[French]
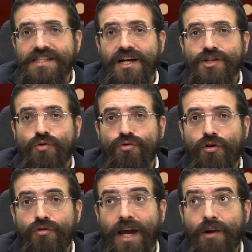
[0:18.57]
c'est un jour
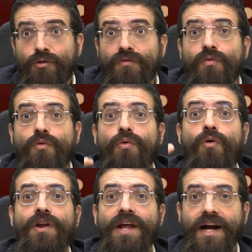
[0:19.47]
durant lequel nous devons
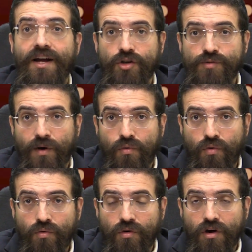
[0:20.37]
couronner à Kadosh Baruchou.